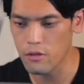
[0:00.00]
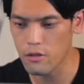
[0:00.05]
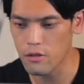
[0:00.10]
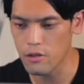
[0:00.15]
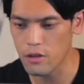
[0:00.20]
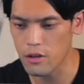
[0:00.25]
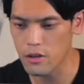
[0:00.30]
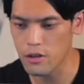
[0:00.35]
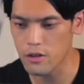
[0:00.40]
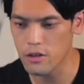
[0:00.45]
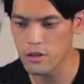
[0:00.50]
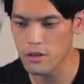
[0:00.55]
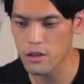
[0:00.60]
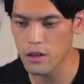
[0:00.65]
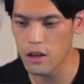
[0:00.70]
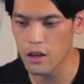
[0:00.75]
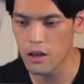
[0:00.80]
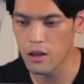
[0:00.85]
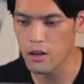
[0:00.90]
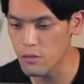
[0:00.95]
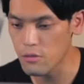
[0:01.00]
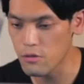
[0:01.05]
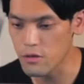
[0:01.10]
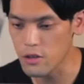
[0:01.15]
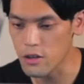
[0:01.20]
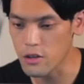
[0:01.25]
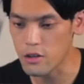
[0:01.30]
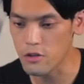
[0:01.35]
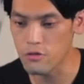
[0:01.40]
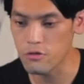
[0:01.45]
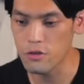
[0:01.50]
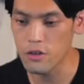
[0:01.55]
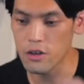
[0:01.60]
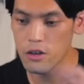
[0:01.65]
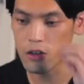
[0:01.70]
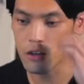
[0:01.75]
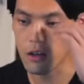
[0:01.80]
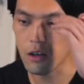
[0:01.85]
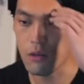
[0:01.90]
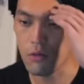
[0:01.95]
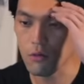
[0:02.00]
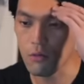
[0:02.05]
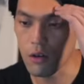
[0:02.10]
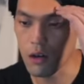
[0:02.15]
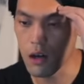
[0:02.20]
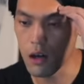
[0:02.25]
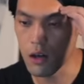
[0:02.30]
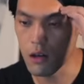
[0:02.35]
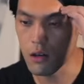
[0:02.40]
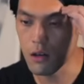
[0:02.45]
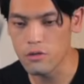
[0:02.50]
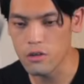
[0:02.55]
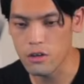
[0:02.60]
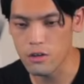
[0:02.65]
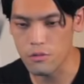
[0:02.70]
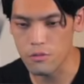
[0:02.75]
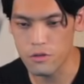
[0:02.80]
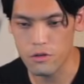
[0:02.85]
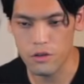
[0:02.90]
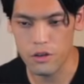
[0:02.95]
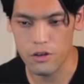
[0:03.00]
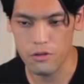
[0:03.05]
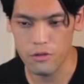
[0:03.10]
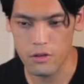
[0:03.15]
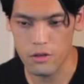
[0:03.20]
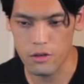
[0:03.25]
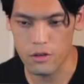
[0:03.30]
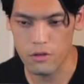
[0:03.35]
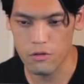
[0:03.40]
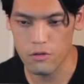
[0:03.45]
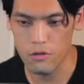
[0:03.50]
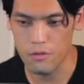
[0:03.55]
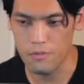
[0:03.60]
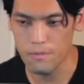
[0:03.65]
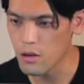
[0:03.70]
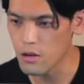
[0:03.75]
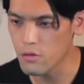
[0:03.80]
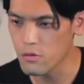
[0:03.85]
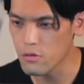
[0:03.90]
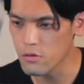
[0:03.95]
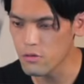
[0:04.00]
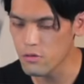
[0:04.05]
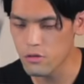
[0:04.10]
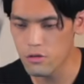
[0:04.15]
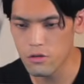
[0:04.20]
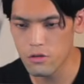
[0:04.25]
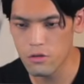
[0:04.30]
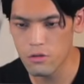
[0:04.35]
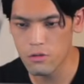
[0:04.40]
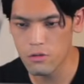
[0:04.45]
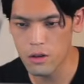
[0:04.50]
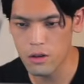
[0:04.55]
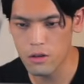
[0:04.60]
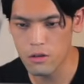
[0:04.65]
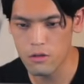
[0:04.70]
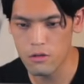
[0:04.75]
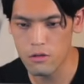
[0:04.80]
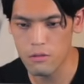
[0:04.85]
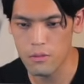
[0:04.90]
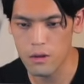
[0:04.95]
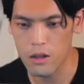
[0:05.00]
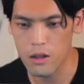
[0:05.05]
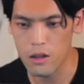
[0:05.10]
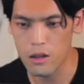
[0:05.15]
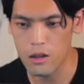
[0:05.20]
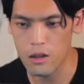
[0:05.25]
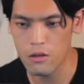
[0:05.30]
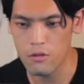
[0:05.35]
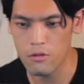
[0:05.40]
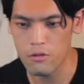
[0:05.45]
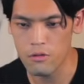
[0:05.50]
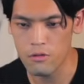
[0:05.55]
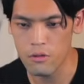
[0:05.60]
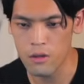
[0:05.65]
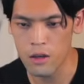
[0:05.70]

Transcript: ていう形で、ケーブル挿して充電したりとか、コンセントもついてすけど、で、65W まで出るの